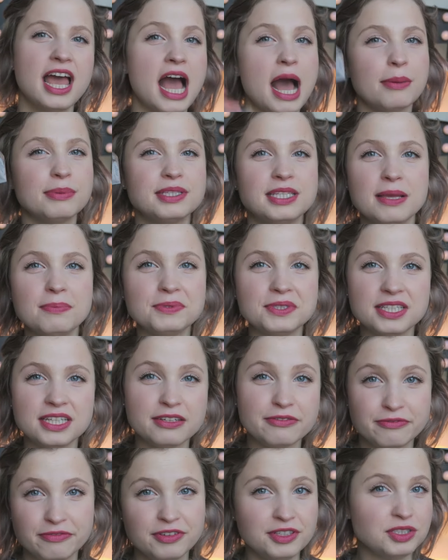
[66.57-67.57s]
Aber selbst die
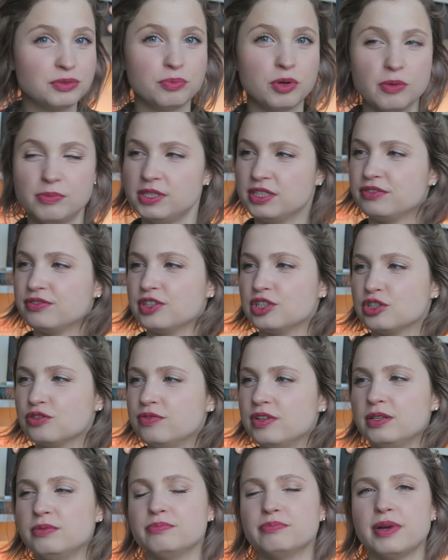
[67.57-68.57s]
Invisible Invisibles
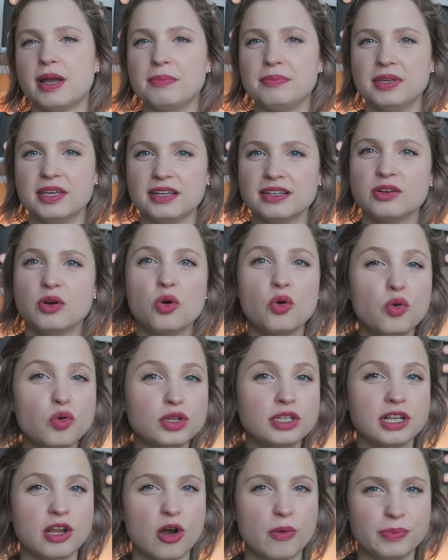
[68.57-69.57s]
verschwinden bei mir.
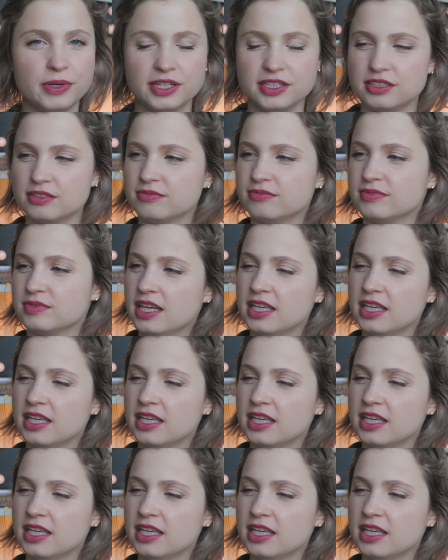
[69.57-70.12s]
Unglaublich.